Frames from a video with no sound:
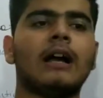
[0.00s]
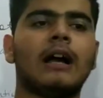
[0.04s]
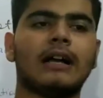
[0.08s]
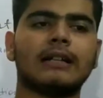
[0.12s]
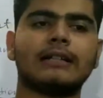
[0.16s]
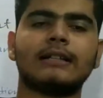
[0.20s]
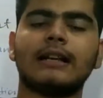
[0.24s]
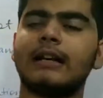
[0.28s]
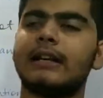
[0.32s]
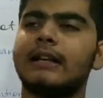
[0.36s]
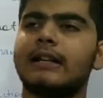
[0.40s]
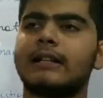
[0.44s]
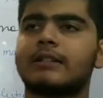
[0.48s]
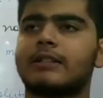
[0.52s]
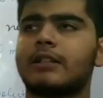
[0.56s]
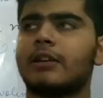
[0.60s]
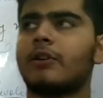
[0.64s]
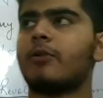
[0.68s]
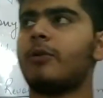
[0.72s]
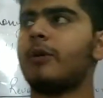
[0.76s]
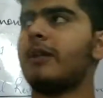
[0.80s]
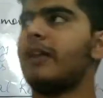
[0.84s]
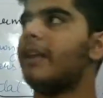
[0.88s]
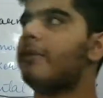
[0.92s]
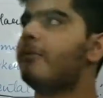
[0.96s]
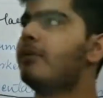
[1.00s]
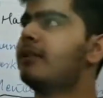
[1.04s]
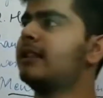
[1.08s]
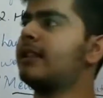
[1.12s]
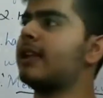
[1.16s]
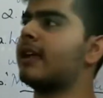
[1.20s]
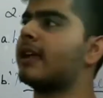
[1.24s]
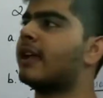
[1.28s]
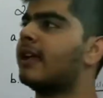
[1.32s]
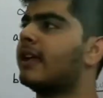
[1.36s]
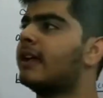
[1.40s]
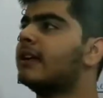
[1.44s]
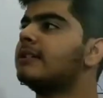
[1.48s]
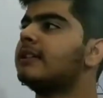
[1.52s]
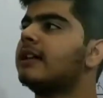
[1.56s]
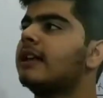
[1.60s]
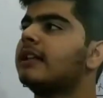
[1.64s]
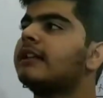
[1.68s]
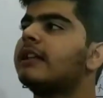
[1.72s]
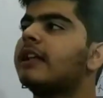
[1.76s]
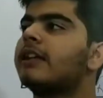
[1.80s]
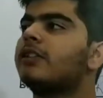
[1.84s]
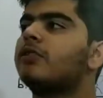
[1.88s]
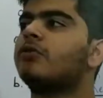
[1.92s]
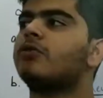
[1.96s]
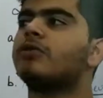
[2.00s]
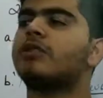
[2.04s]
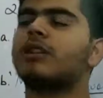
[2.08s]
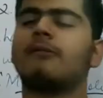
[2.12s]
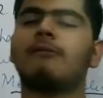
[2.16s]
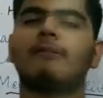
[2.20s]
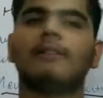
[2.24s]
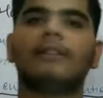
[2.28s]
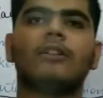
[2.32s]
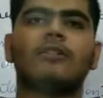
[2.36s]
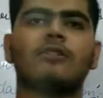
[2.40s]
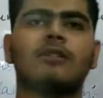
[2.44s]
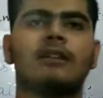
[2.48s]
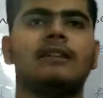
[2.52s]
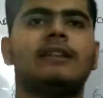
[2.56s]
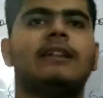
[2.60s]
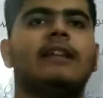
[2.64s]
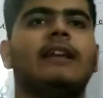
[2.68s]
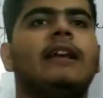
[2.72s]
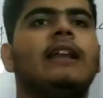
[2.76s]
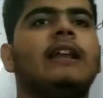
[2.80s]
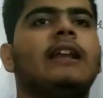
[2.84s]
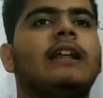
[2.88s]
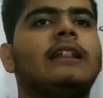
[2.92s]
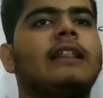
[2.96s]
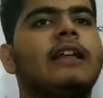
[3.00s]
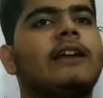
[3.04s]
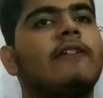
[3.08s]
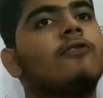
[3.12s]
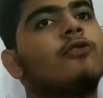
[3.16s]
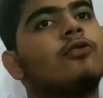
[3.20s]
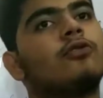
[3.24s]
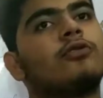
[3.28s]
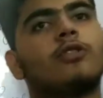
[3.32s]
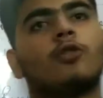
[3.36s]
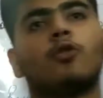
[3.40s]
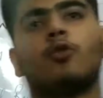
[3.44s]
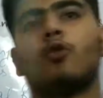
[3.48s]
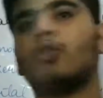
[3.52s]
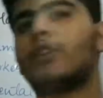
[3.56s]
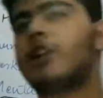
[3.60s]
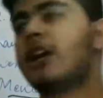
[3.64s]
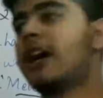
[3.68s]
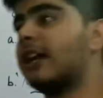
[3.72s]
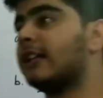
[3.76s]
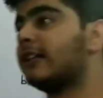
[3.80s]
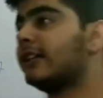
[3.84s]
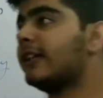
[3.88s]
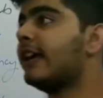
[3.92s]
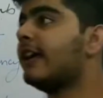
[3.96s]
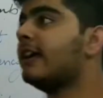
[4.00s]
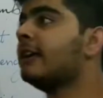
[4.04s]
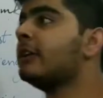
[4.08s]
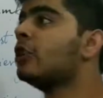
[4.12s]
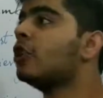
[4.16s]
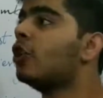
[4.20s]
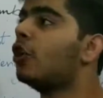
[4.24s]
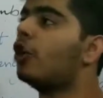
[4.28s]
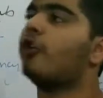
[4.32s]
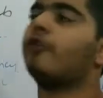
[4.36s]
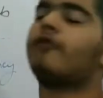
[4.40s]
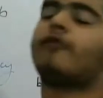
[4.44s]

अचानक से कोई एक बंदा गिर जाता है दूसरा बंदा उसे देख लेता है वो उसे उठाता है और